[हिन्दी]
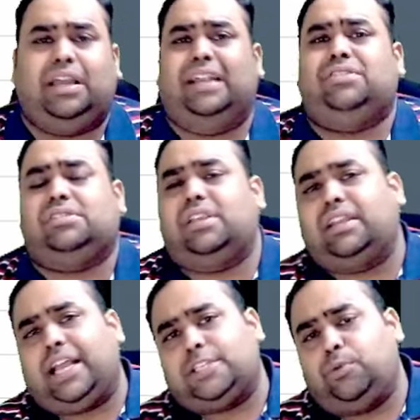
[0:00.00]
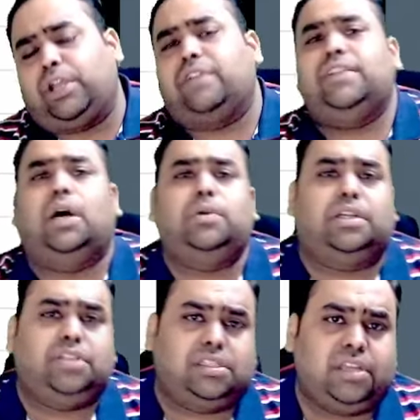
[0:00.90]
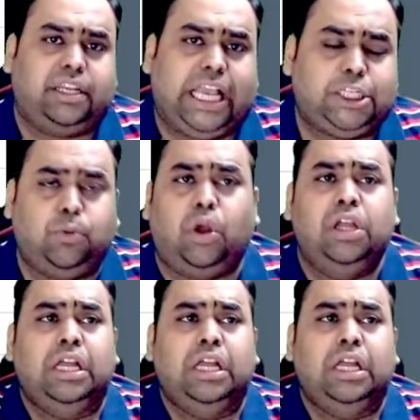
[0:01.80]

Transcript: एडजस्टेड कैश बुक एक विदाउट एडजस्टेड कैश बुक